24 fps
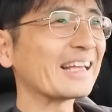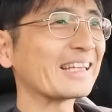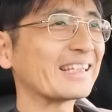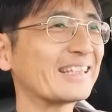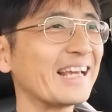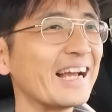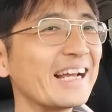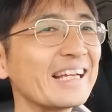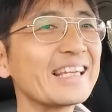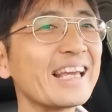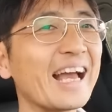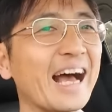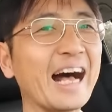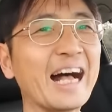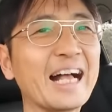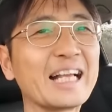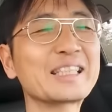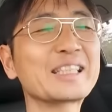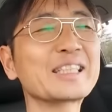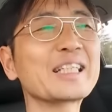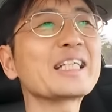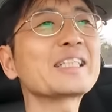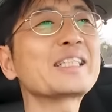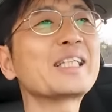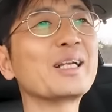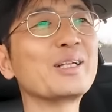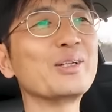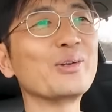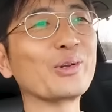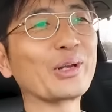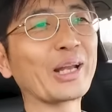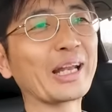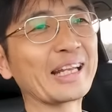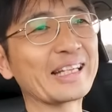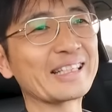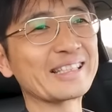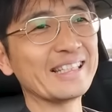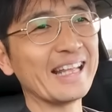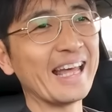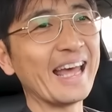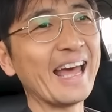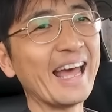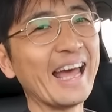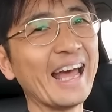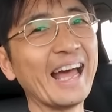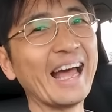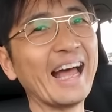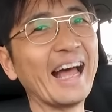ギャンギャン走らせてるようなです
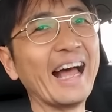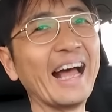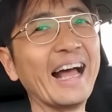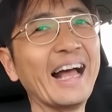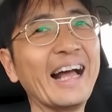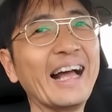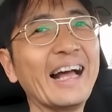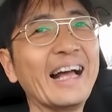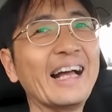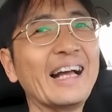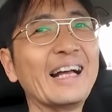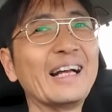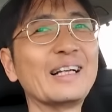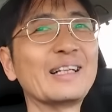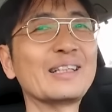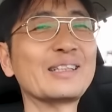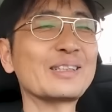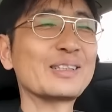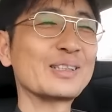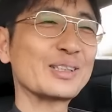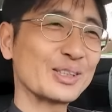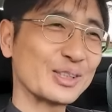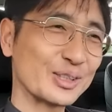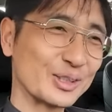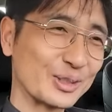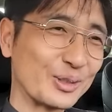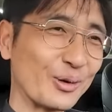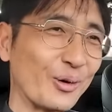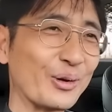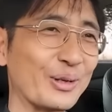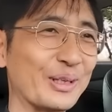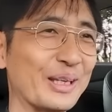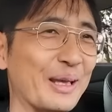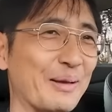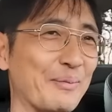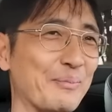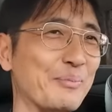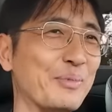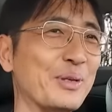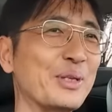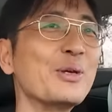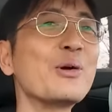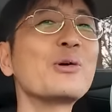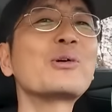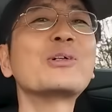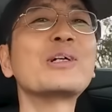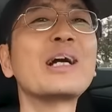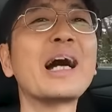ねすごいね魅
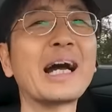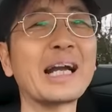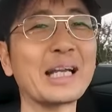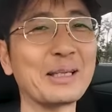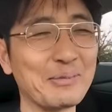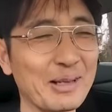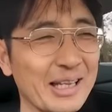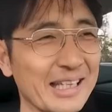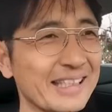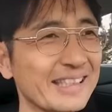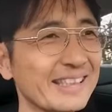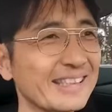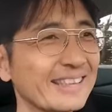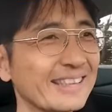力があります